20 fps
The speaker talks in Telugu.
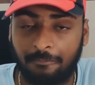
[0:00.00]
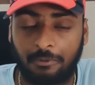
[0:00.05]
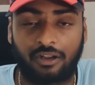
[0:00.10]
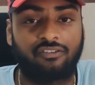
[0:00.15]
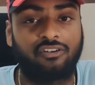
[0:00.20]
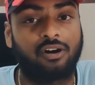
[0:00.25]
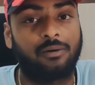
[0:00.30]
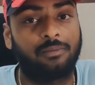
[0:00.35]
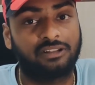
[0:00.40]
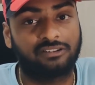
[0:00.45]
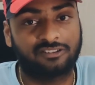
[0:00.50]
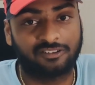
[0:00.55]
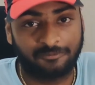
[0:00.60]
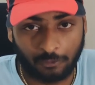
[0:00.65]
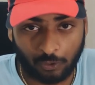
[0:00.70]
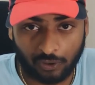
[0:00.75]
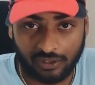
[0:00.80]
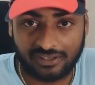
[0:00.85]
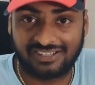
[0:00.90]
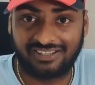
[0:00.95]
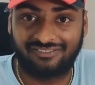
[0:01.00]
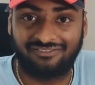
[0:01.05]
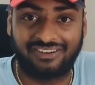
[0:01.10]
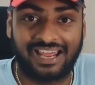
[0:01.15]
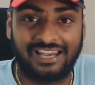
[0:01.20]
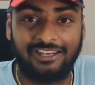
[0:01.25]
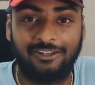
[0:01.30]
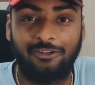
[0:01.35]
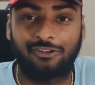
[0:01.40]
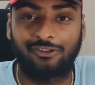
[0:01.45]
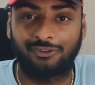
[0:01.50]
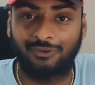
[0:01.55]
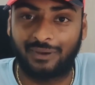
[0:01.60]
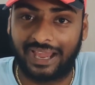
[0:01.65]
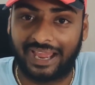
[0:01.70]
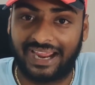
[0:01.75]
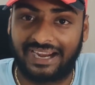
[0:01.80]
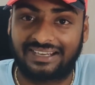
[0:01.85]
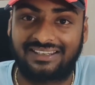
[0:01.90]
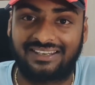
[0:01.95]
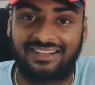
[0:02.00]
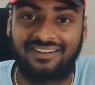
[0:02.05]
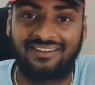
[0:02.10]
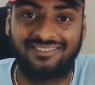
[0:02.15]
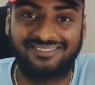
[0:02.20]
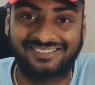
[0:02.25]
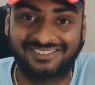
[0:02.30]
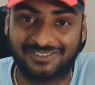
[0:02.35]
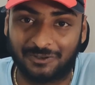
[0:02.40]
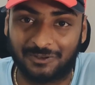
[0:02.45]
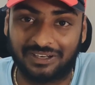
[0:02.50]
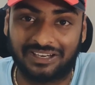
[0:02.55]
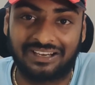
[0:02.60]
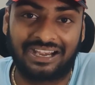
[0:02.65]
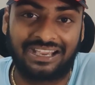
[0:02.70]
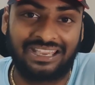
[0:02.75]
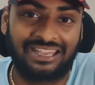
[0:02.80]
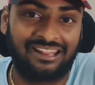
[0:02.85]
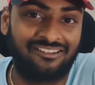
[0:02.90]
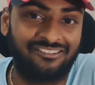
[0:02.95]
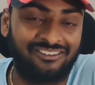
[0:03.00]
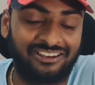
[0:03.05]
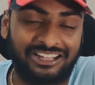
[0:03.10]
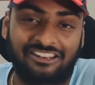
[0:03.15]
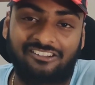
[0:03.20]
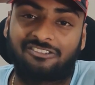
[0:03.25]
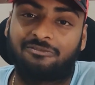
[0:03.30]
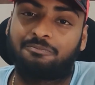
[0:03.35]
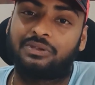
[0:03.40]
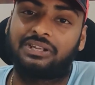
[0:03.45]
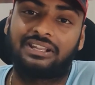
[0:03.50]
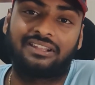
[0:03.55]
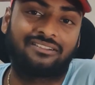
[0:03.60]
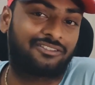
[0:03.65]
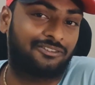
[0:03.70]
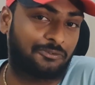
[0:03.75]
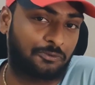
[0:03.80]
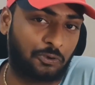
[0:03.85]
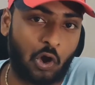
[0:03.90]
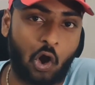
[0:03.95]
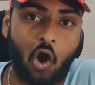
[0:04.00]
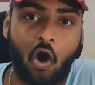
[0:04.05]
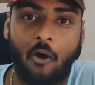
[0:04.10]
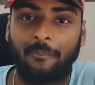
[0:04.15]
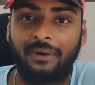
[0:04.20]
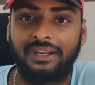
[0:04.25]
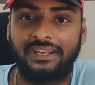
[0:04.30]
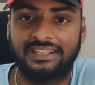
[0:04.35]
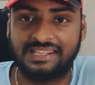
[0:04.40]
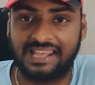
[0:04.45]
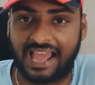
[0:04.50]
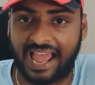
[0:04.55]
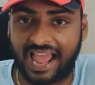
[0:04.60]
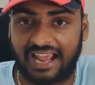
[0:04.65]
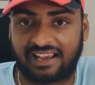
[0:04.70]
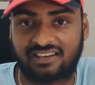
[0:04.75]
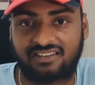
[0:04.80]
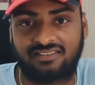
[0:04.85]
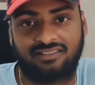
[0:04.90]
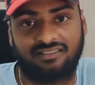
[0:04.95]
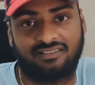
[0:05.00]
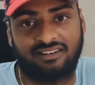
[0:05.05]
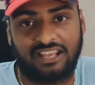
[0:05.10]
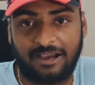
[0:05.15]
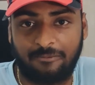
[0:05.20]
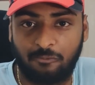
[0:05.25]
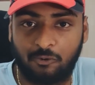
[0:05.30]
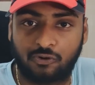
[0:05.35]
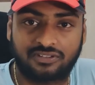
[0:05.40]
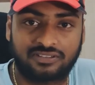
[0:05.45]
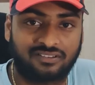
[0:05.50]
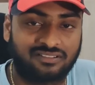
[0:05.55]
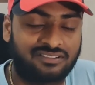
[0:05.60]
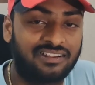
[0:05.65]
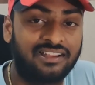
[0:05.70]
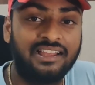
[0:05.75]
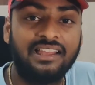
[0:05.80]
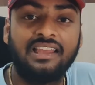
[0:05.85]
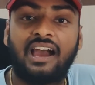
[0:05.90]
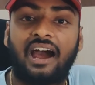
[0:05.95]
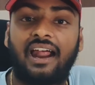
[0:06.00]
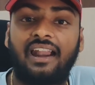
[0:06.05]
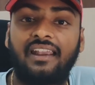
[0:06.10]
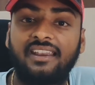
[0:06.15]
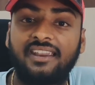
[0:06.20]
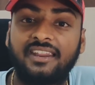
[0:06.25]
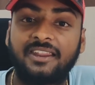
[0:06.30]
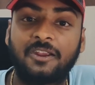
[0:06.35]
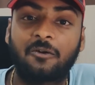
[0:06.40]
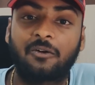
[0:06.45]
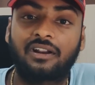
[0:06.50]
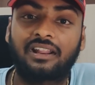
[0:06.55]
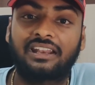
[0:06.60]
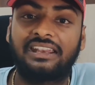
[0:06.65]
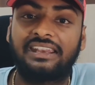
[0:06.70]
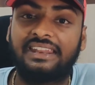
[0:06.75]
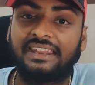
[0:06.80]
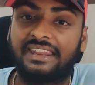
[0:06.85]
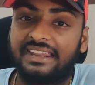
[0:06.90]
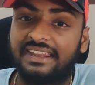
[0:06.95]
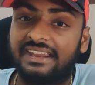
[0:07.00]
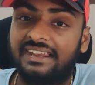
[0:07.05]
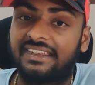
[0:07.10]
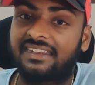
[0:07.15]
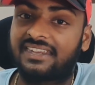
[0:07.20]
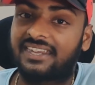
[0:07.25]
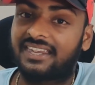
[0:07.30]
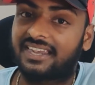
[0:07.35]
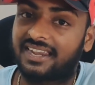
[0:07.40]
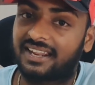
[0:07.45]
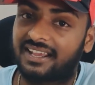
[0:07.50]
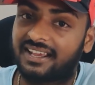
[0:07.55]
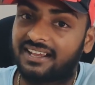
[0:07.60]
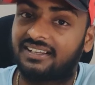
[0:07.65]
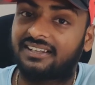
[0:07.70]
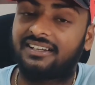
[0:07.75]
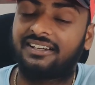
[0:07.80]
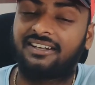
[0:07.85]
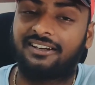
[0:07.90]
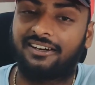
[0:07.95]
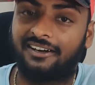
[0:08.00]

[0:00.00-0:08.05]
పర్ఫార్మెన్స్ ప్రొడక్షన్ వాల్యూస్ యాక్టింగ్ స్టోరీ రైటింగ్ క్రిస్పీనెస్ కామెడీ యాక్షన్ ఎమోషన్స్ అన్నీ కూడా నీట్ గట్టిగా